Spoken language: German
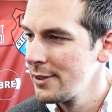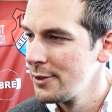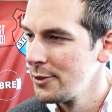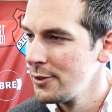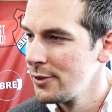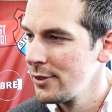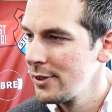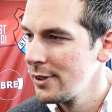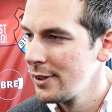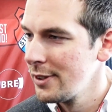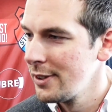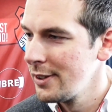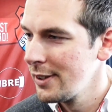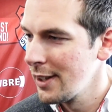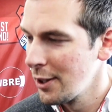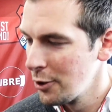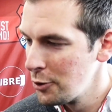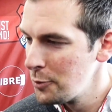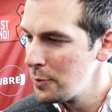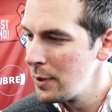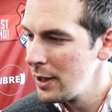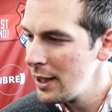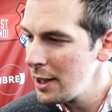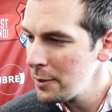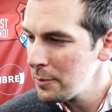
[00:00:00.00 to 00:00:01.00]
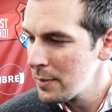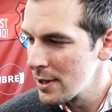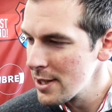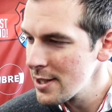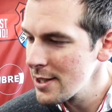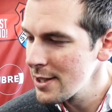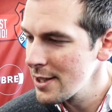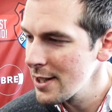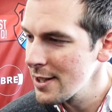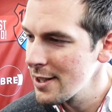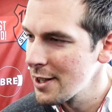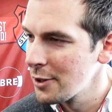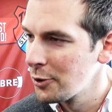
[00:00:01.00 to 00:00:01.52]
Und äh, dann überlegt man
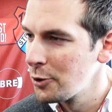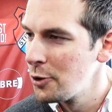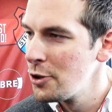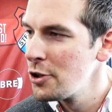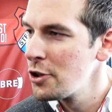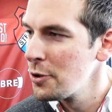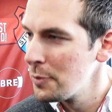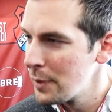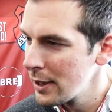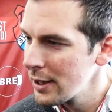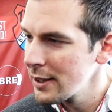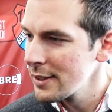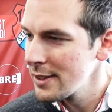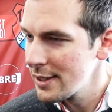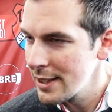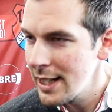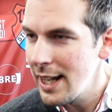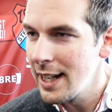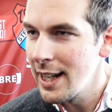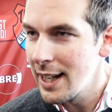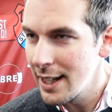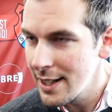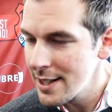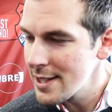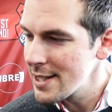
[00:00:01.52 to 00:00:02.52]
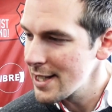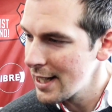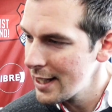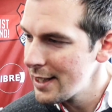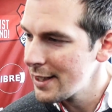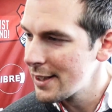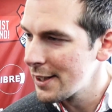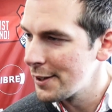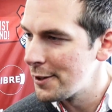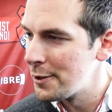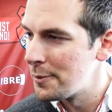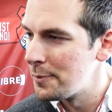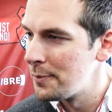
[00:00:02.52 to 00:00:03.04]
sich das natürlich über einen sehr langen
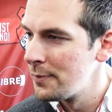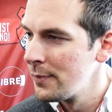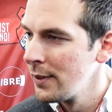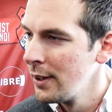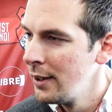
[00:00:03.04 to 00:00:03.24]
Zeitraum.